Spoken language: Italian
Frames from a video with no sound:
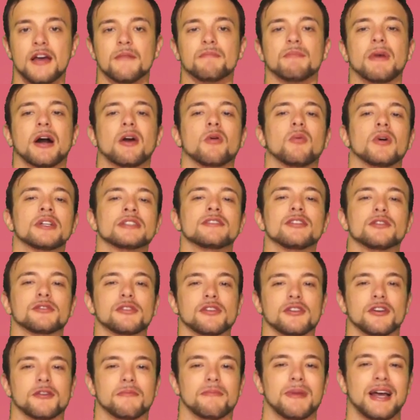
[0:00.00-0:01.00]
Ma quanto
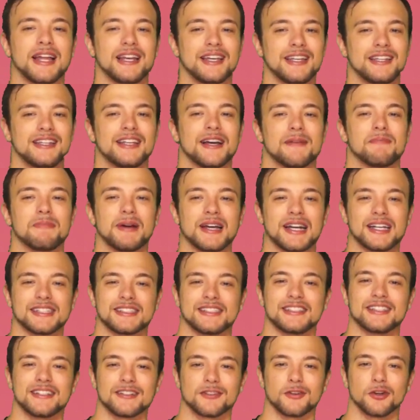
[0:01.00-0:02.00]
sono belli gli
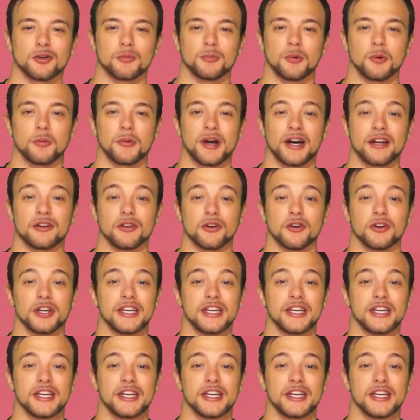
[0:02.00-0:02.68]
apparati del corpo umano?